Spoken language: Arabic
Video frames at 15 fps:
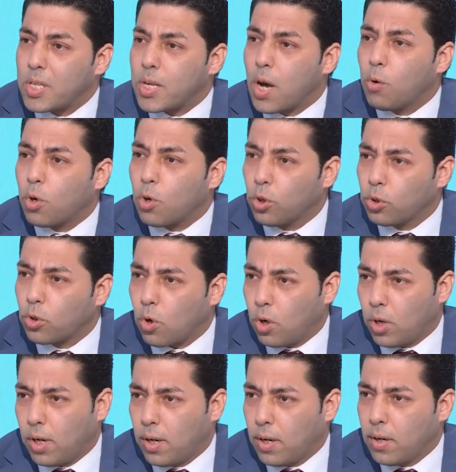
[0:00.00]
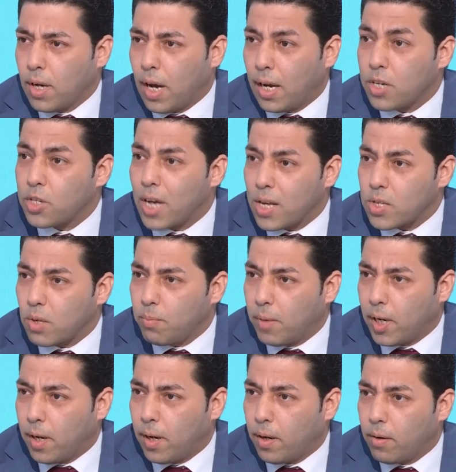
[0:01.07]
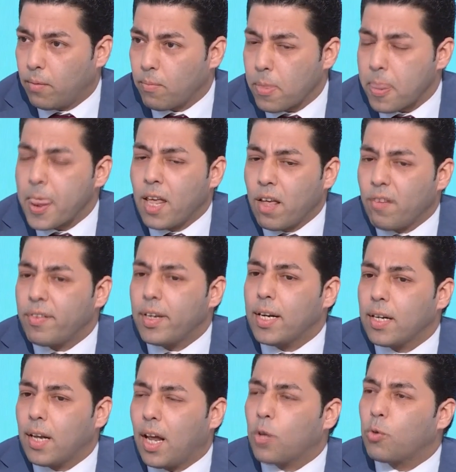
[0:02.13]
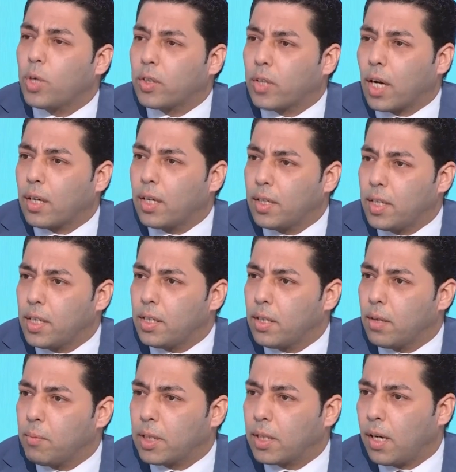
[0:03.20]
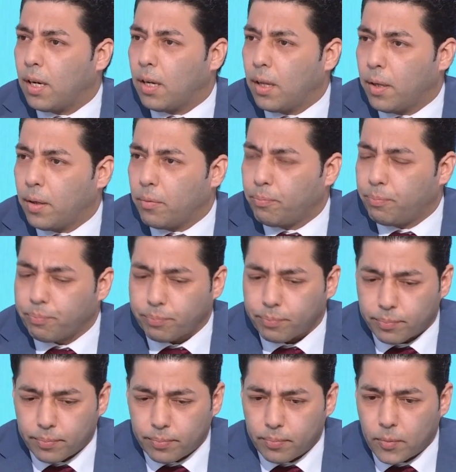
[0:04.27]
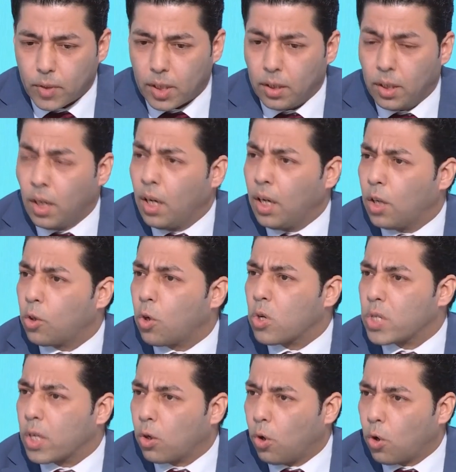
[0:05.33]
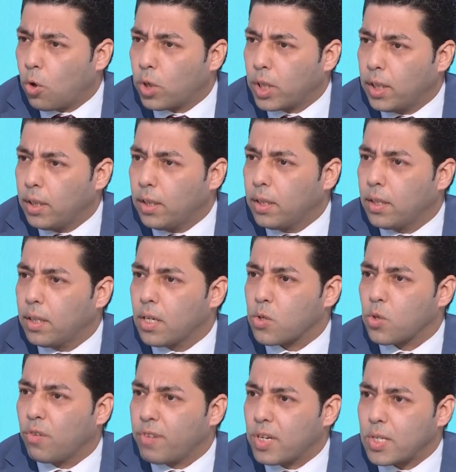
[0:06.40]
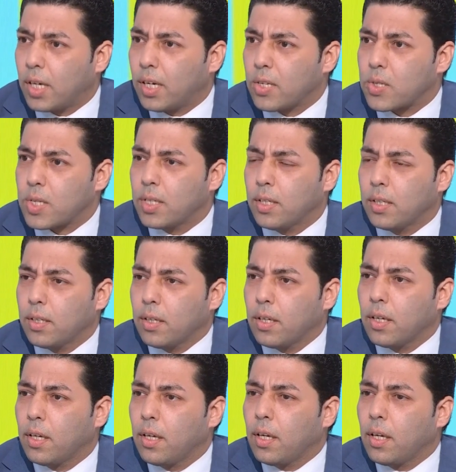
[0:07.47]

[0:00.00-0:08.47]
بتساوي كنترول تمام. على جهاز المناعه مم. في عندنا الادويه التقليديه مثل هيدروكسيكلوروكين آه، سلاسين